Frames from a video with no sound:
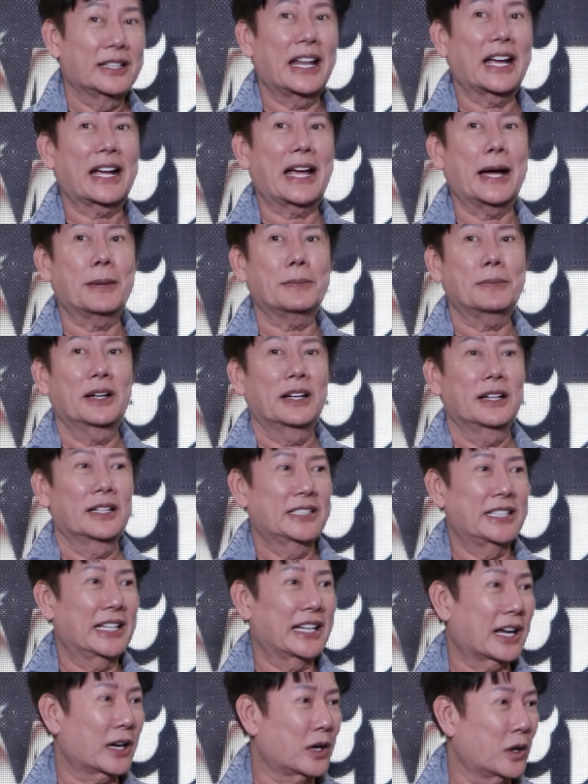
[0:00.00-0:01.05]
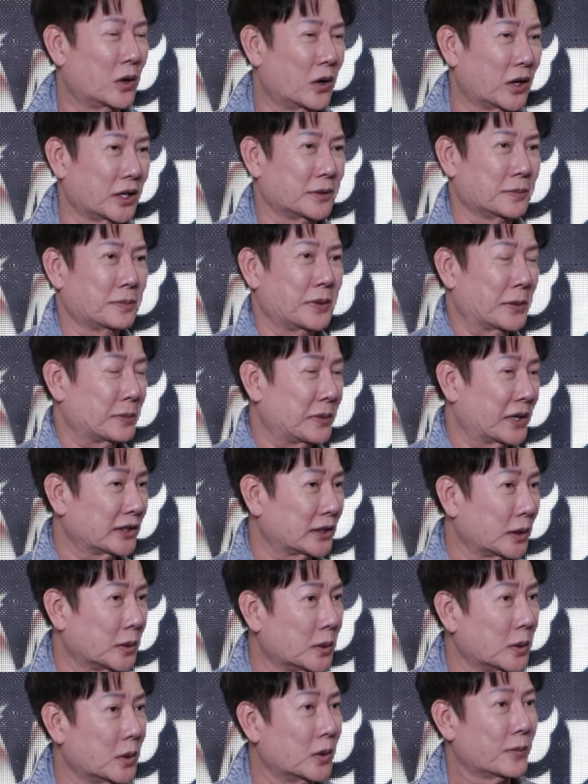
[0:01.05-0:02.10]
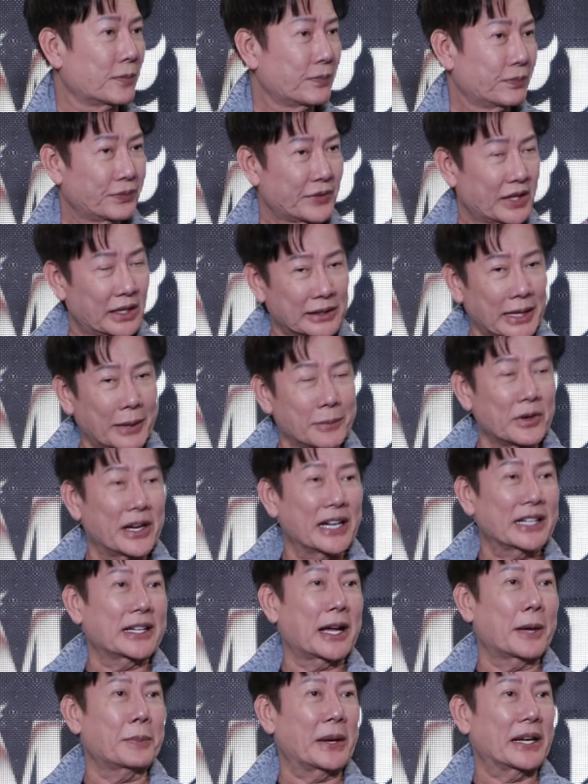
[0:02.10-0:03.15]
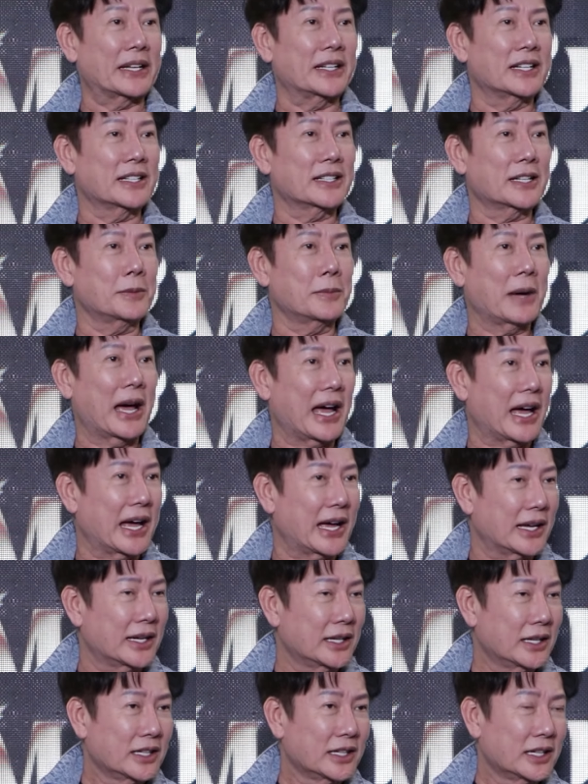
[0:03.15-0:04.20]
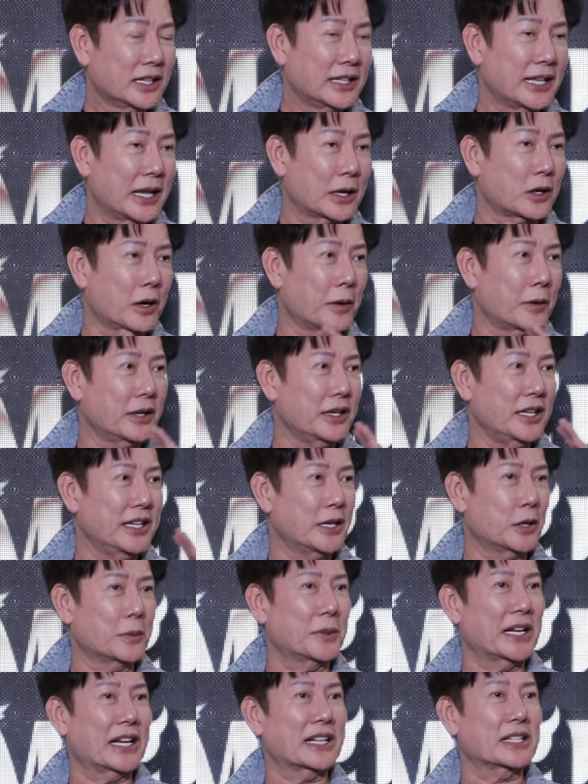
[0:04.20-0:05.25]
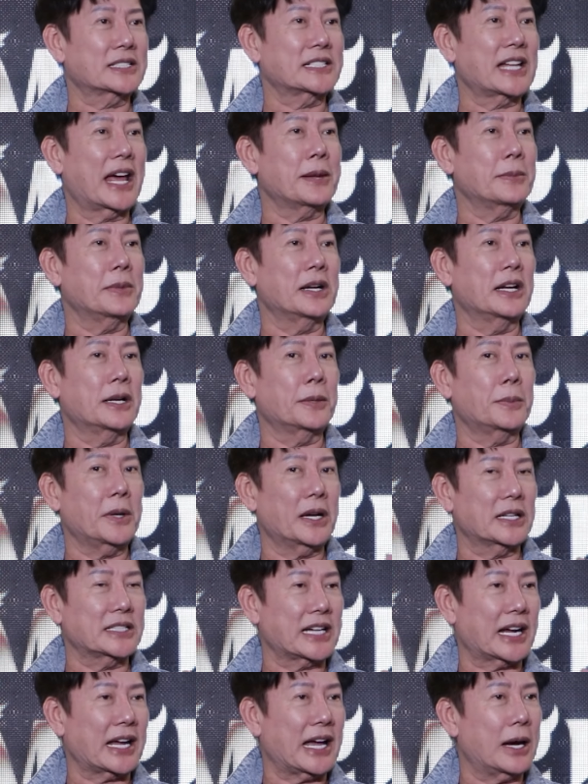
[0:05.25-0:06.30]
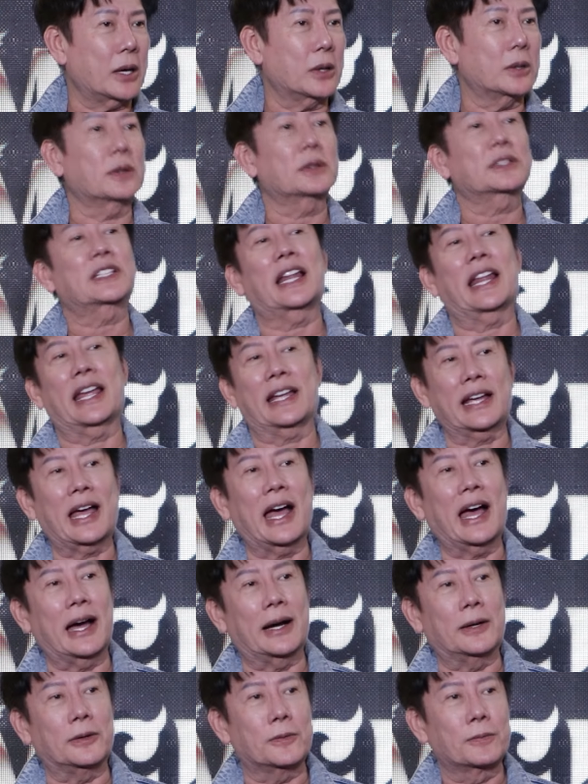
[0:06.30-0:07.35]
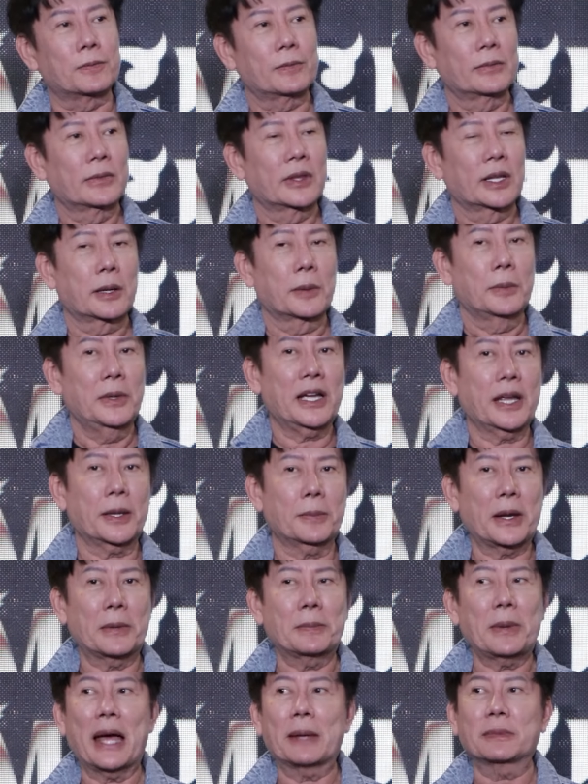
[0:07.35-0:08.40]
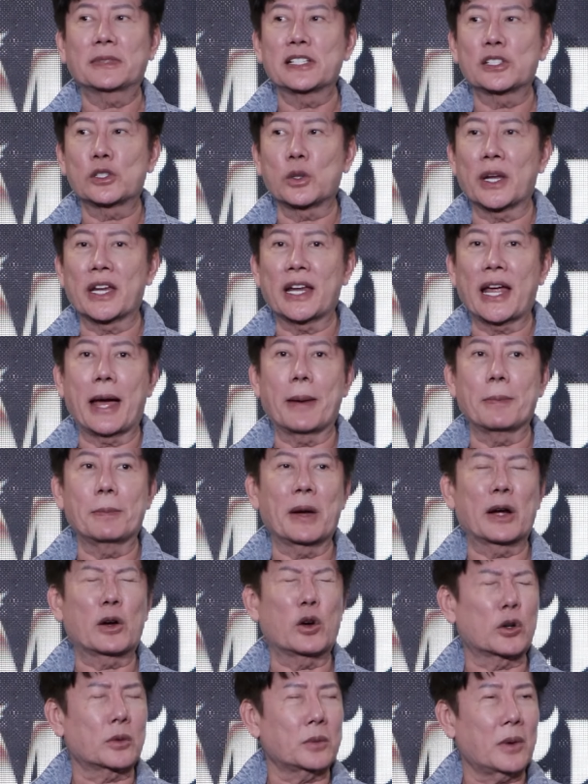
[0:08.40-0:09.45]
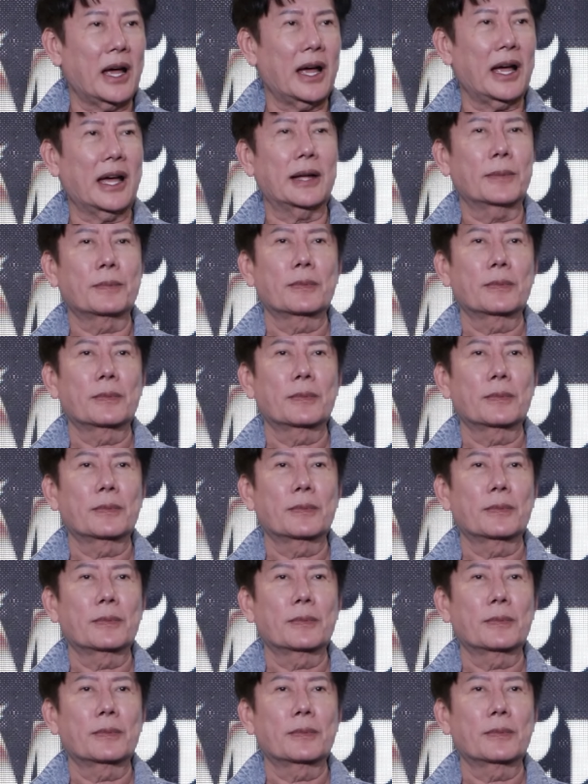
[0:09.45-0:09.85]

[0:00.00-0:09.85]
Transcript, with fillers: นะครับเทละคนเปิดประตูทำเรดคาเปตเดินเข้ามาแล้วก็เอี้ยวไปทางซ้ายมือเพื่อจะเข้าแถลงข่าวเพื่อให้เป็นภาพที่สวยงามปรากฏว่า